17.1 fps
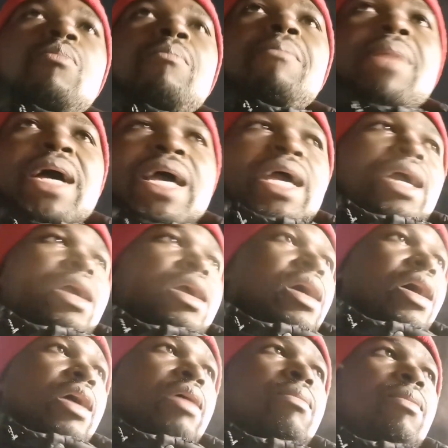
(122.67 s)
de mai,
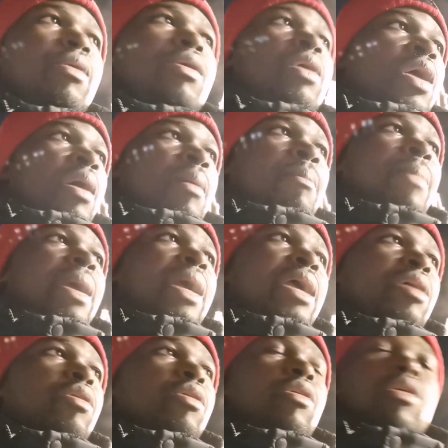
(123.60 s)
carrément.
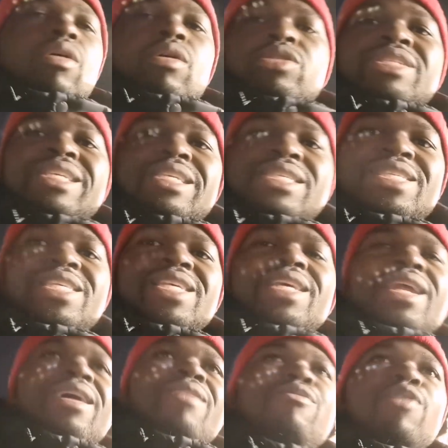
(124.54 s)
Mais euh,
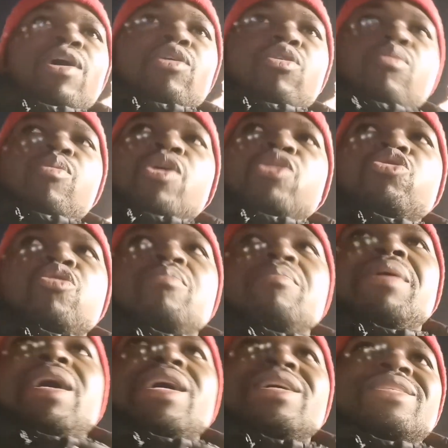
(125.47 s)
d'ici là, voir le mois
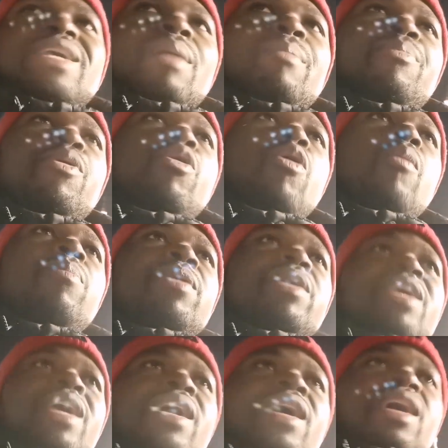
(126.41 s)
de mai, c'est un peu
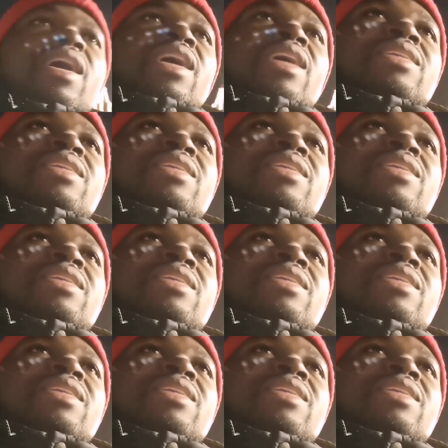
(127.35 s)
compliqué.